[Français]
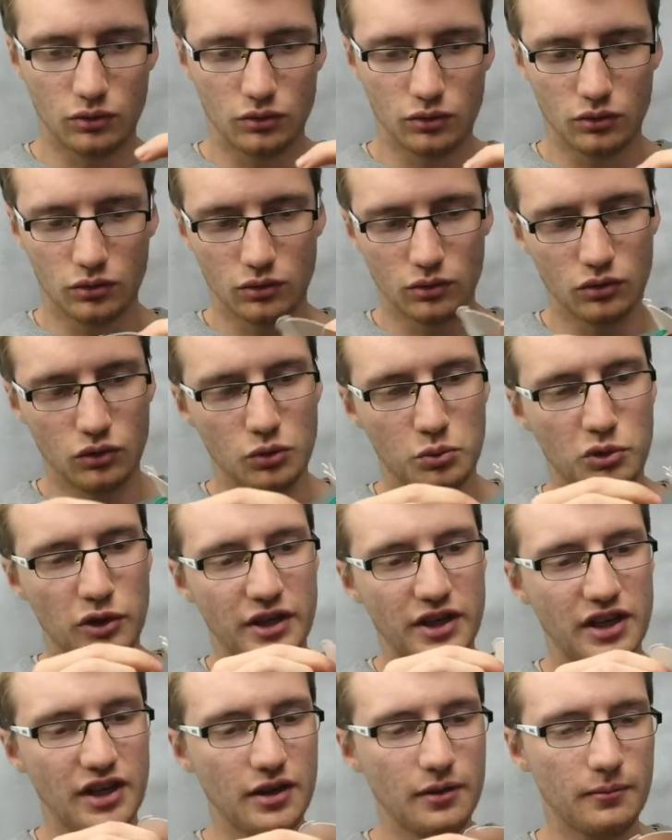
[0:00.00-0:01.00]
du
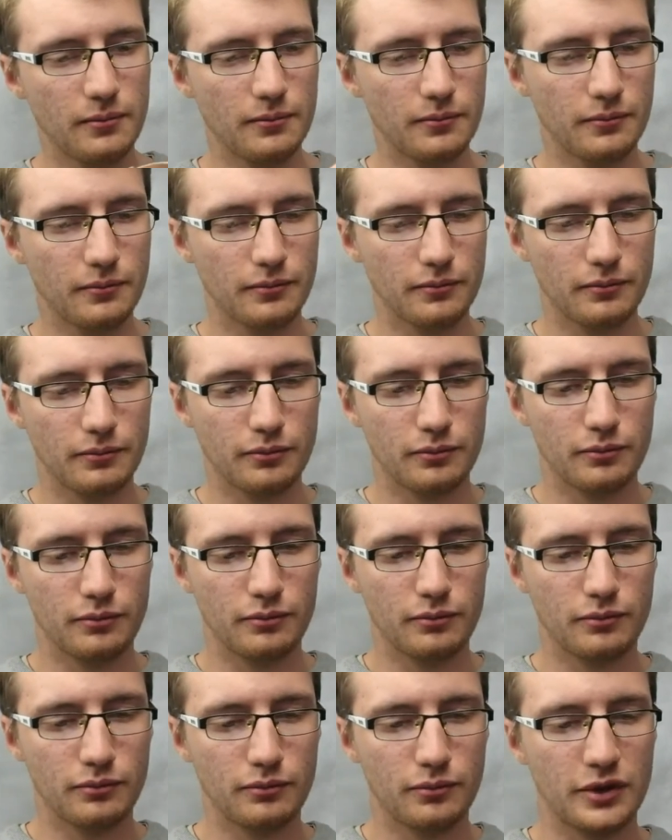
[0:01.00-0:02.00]
poignet,
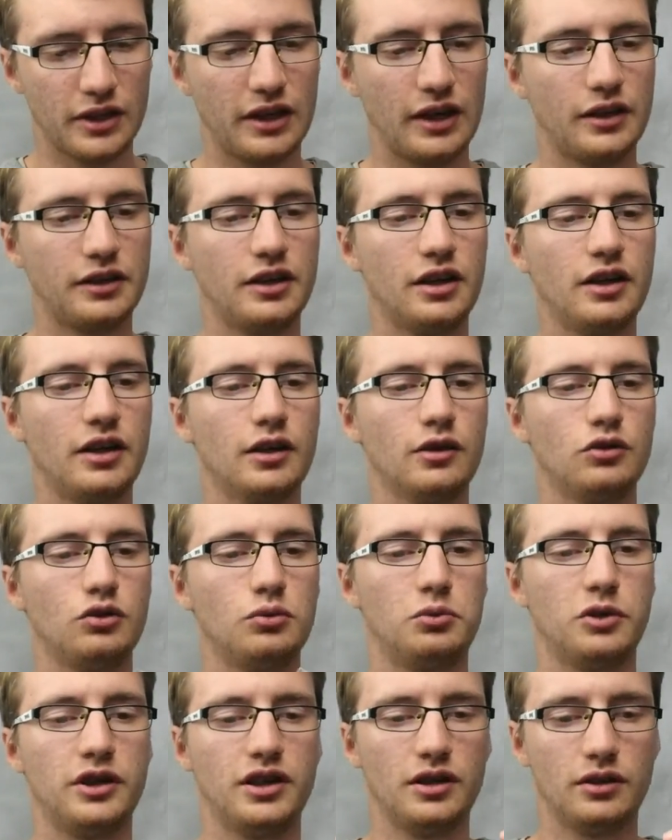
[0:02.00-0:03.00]
pas de la taille, hein, du poignet.